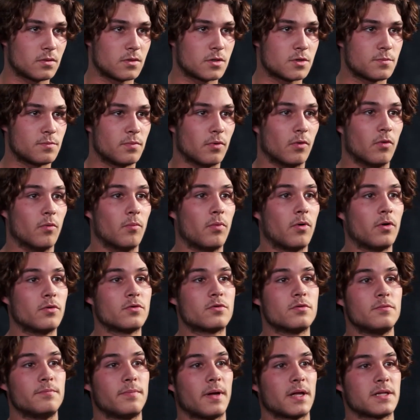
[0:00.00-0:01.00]
Je peux comprendre
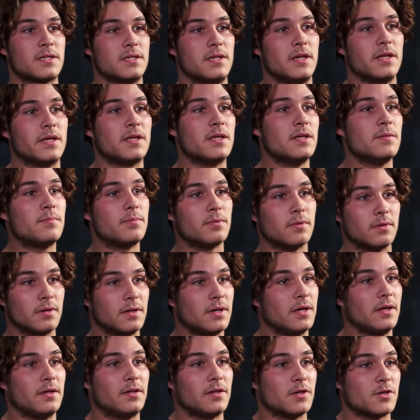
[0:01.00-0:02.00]
qu'une partie de l'équipe
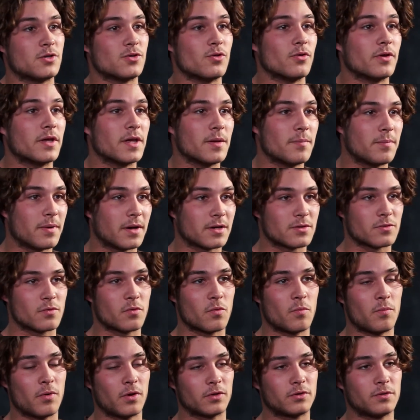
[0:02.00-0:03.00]
euh, ait été choquée par son
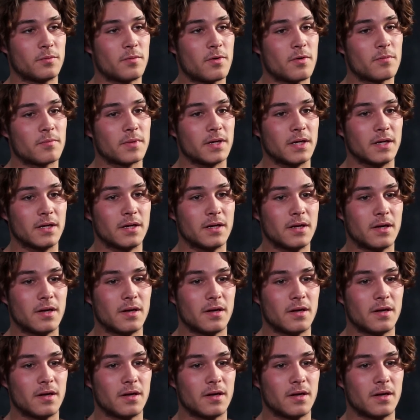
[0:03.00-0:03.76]
comportement, mais